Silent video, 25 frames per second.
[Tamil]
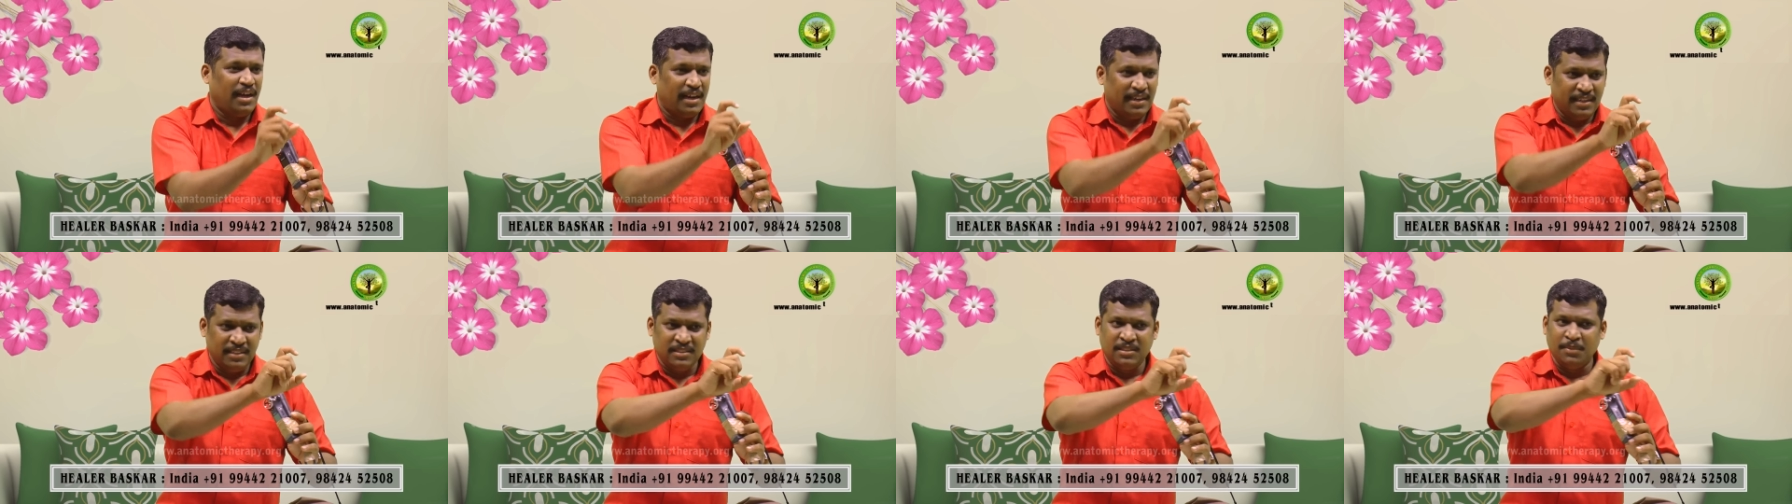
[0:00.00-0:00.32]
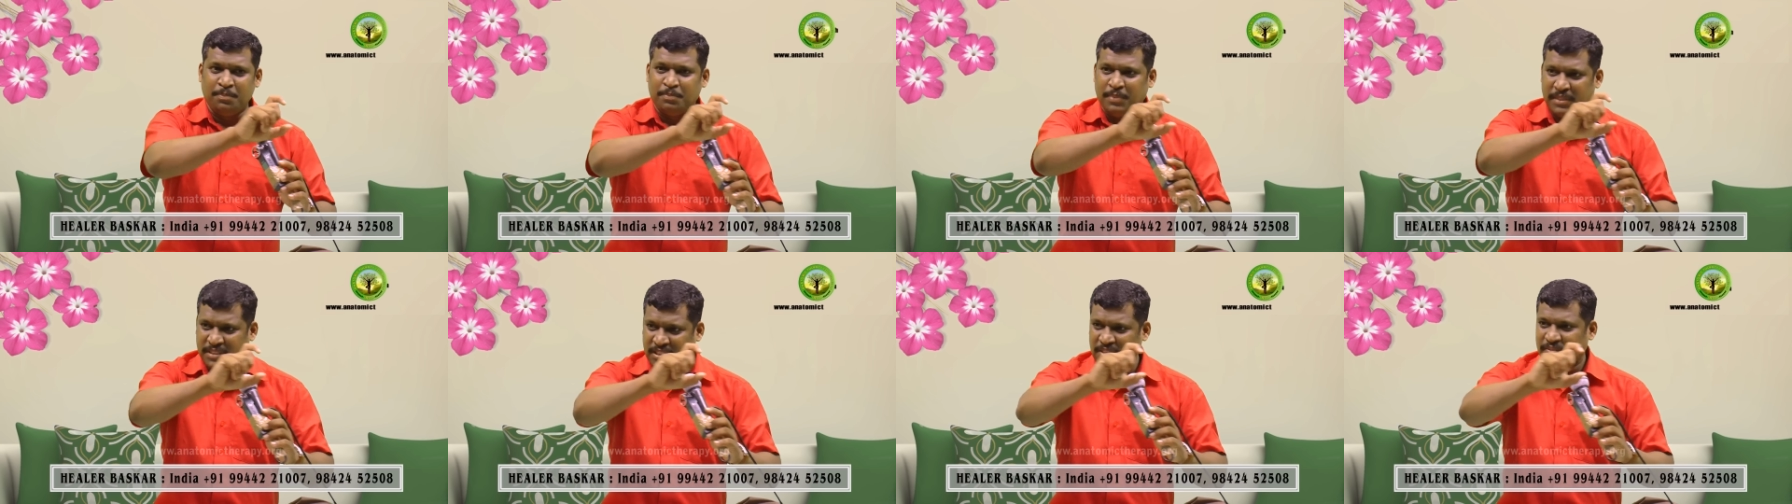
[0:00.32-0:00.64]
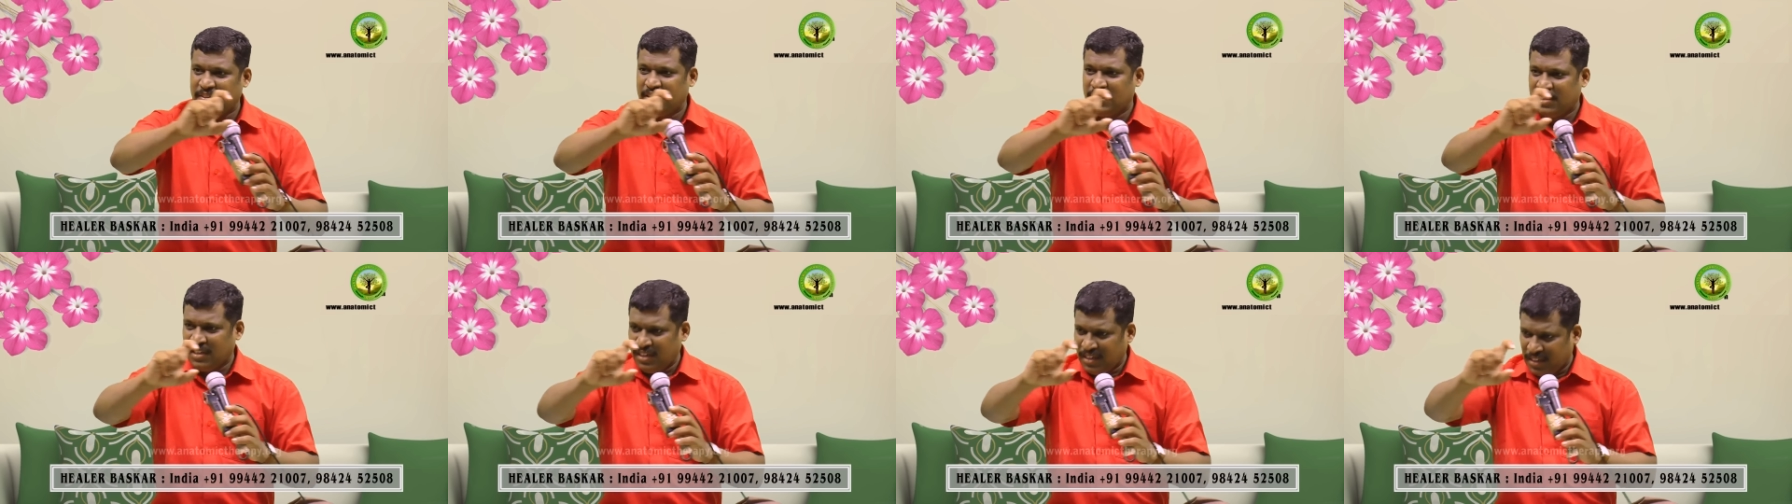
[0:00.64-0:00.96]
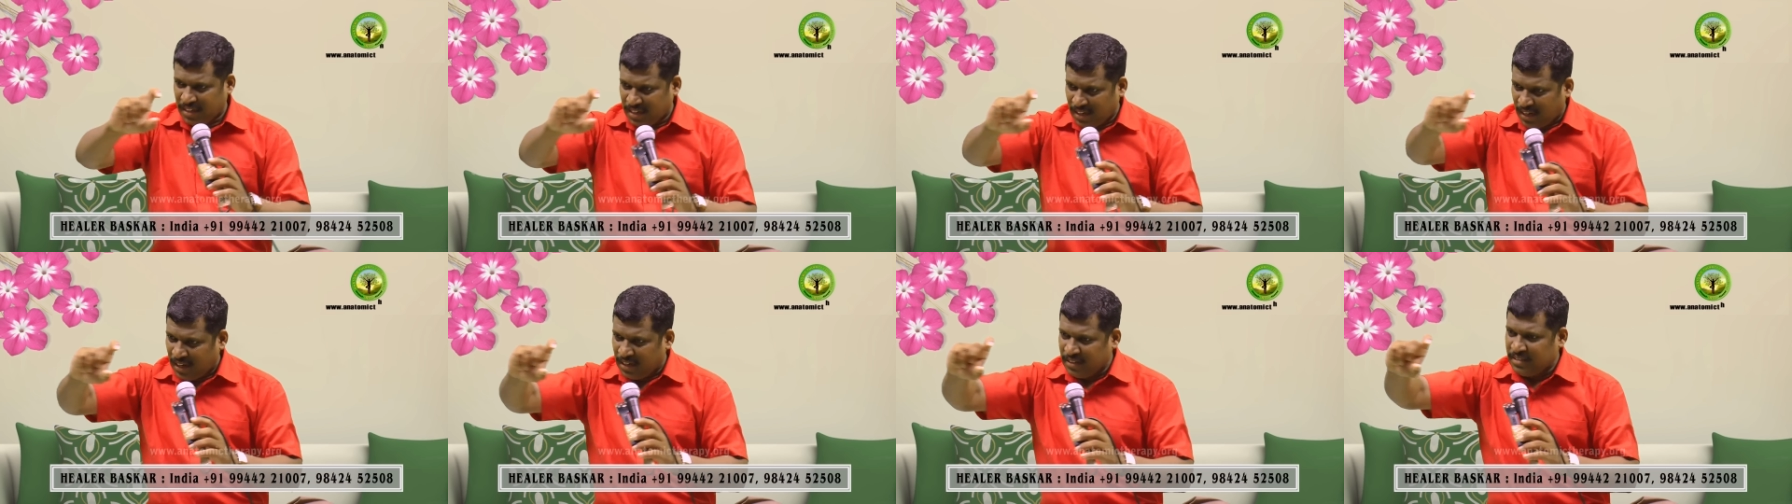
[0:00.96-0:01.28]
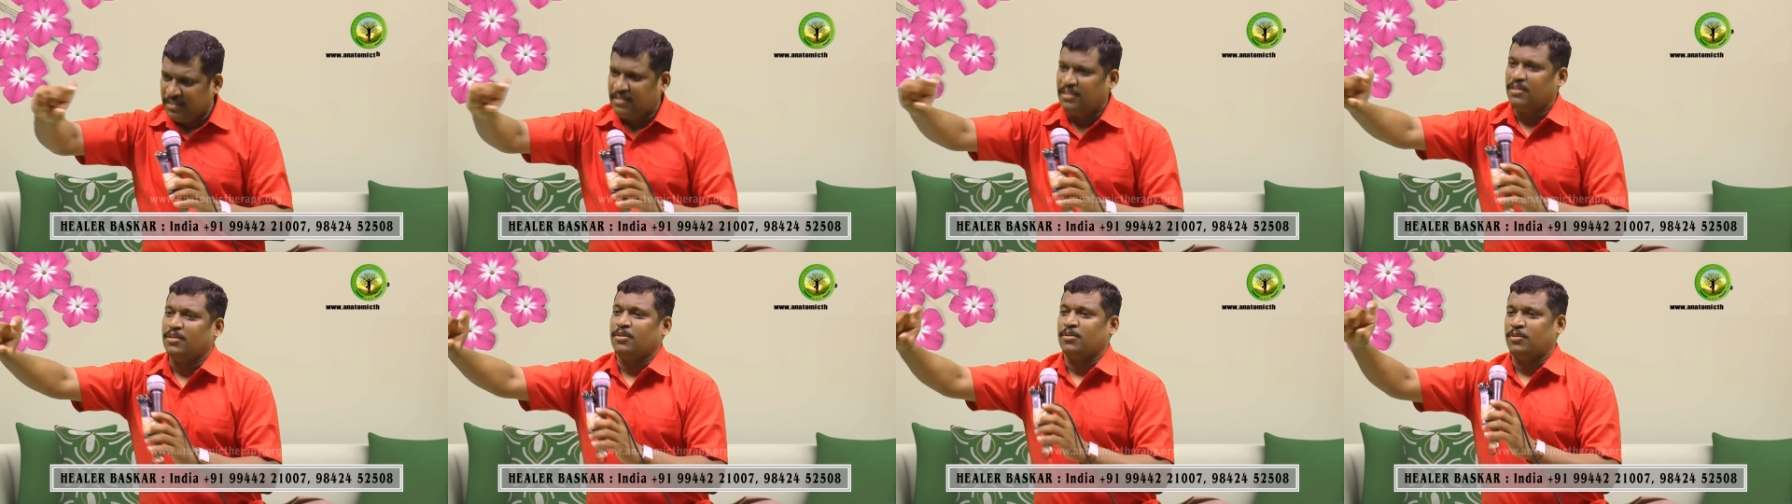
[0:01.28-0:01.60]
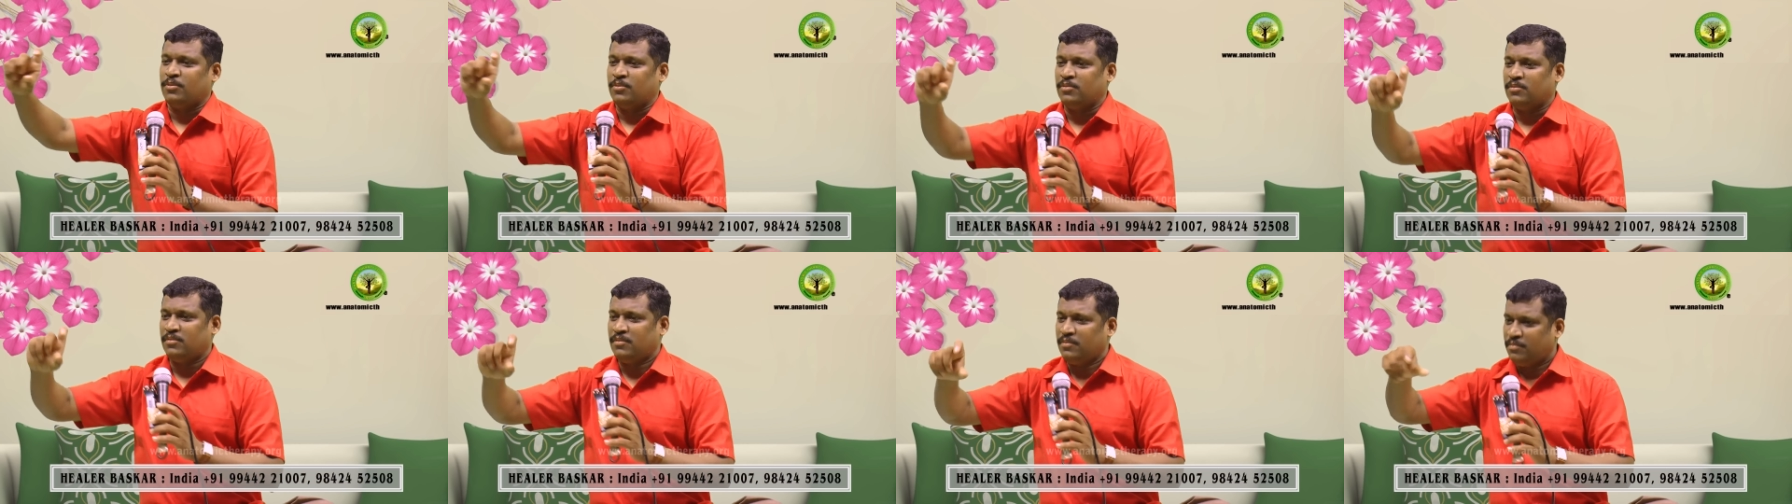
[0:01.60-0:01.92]
அடுத்த பசி வரைக்கும்
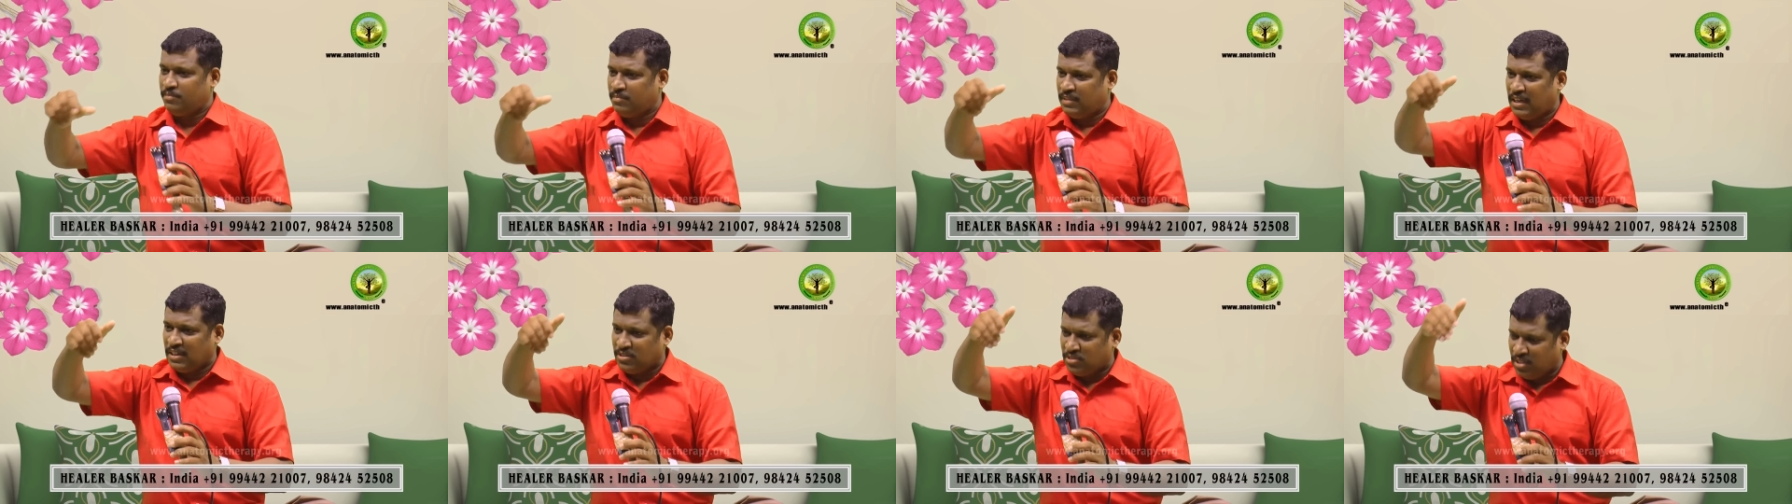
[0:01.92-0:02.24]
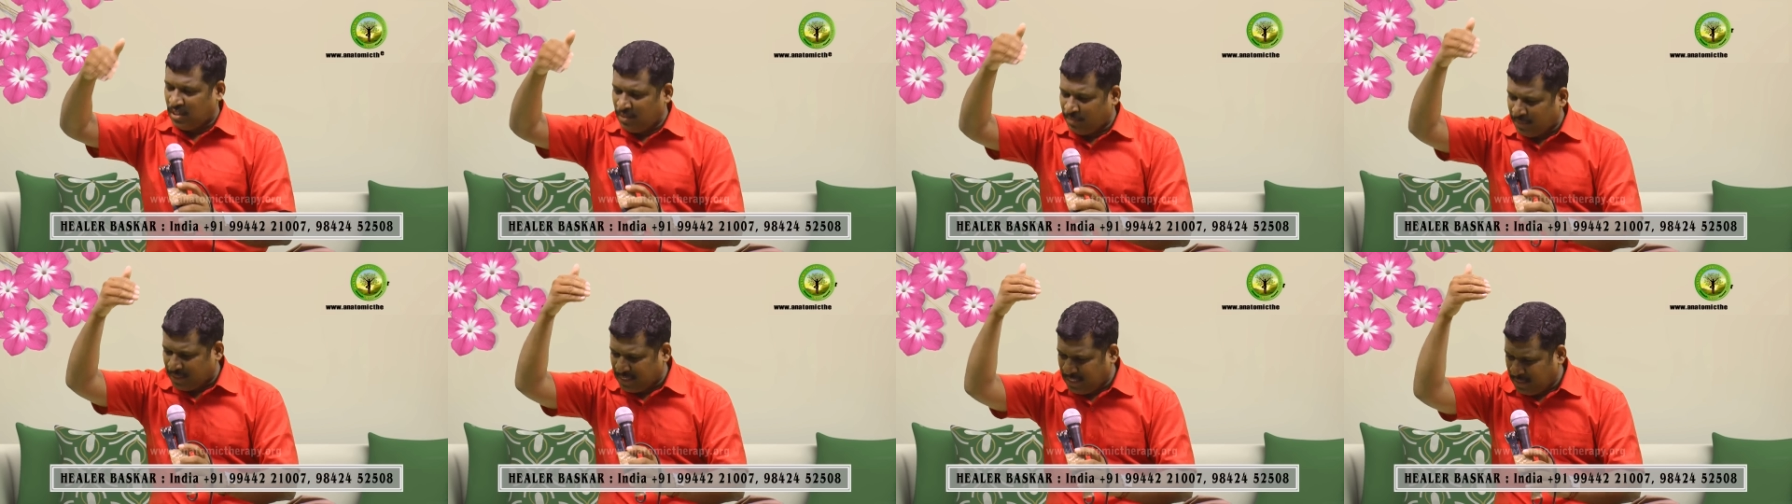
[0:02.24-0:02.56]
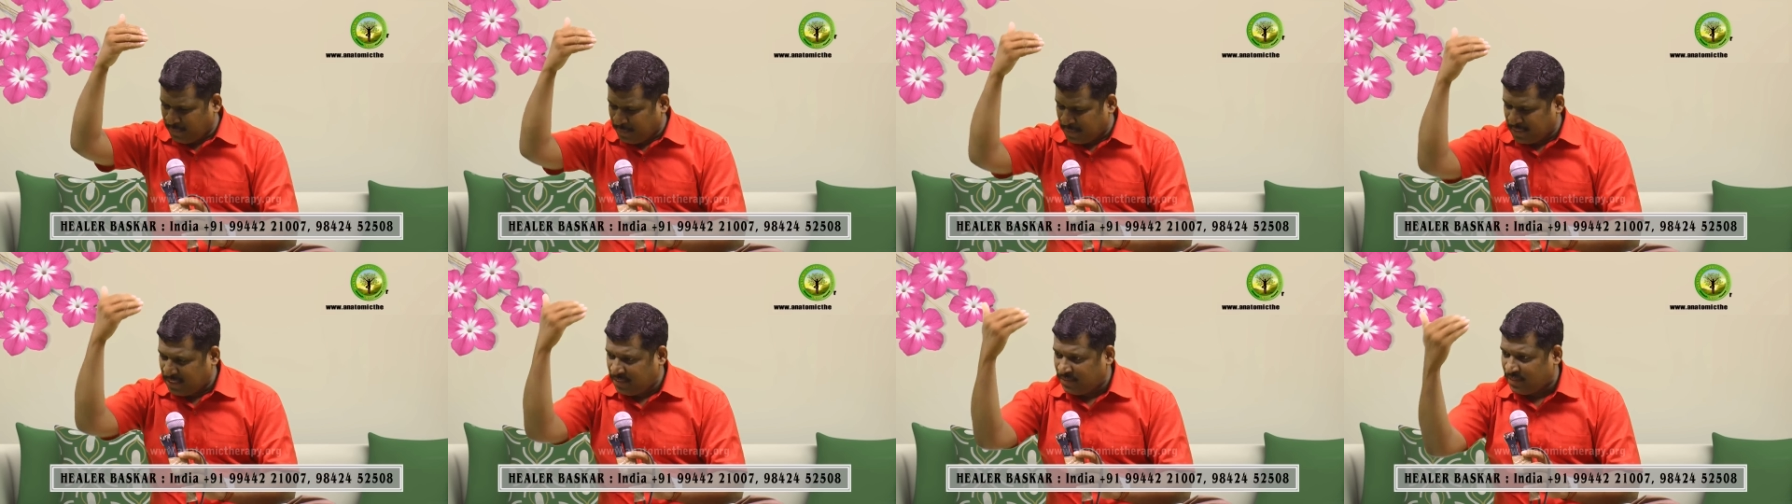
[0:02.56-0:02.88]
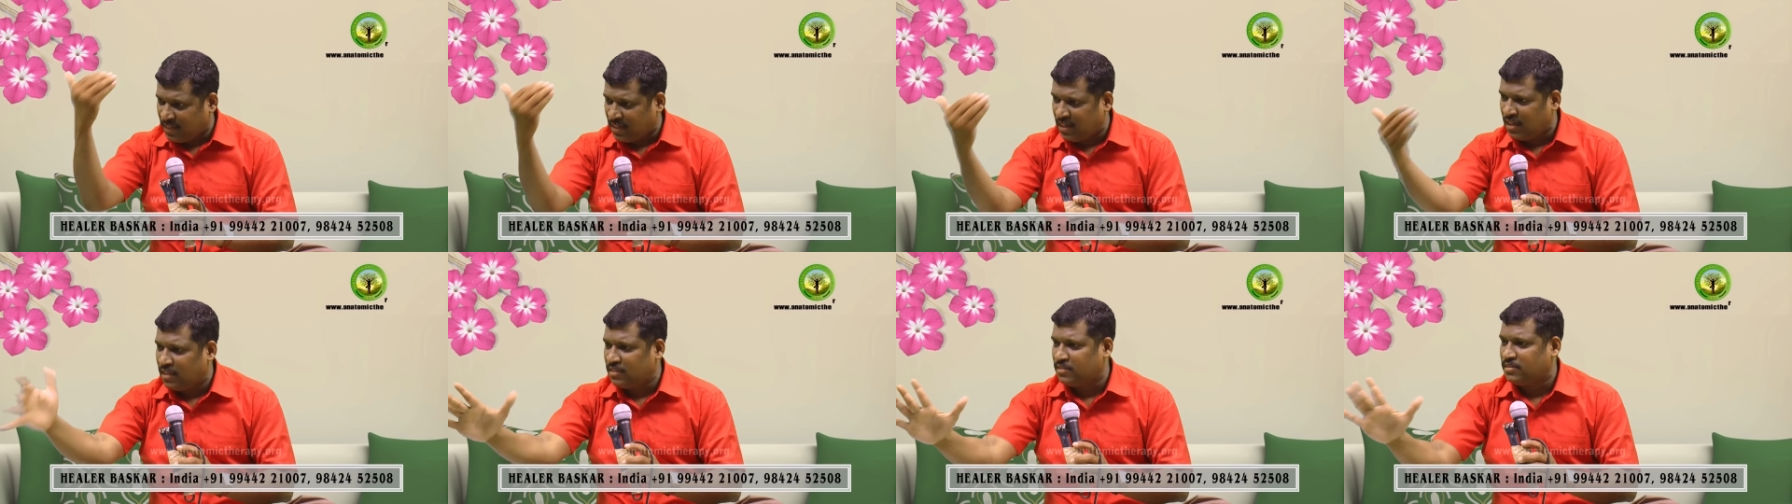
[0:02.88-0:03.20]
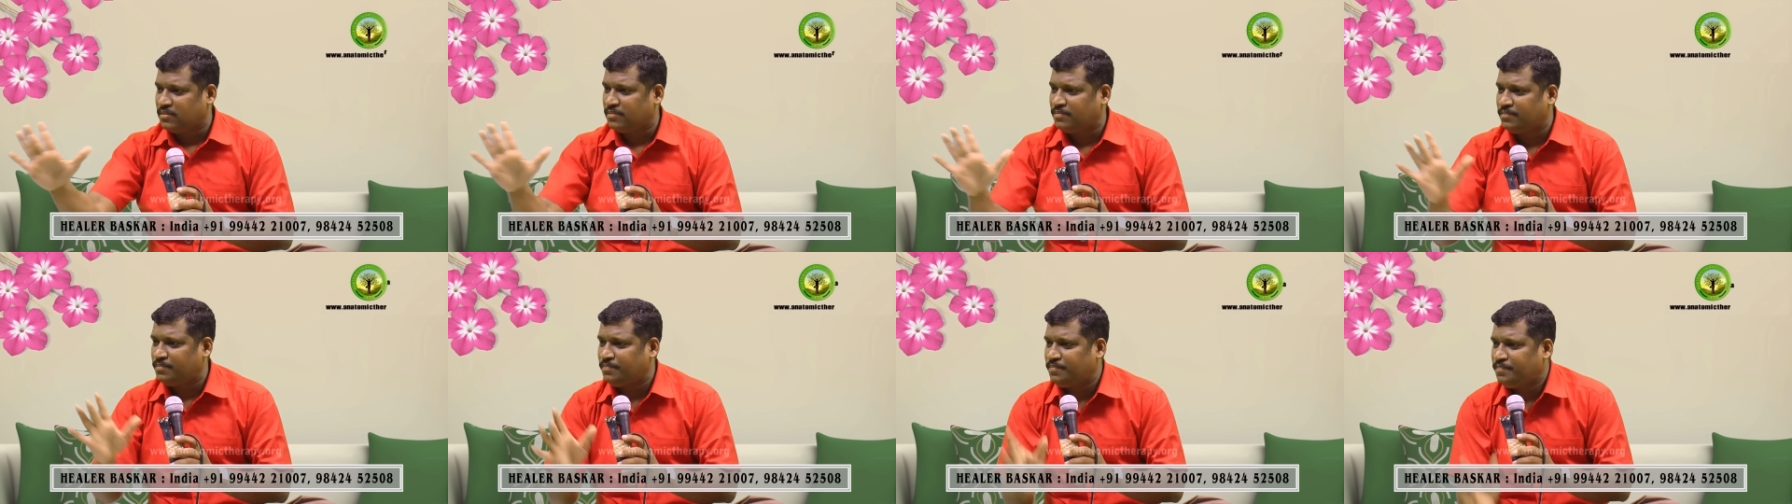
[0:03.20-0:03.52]
காத்திருக்கணும் ஆக்சுவலாக மதிய பசி வராது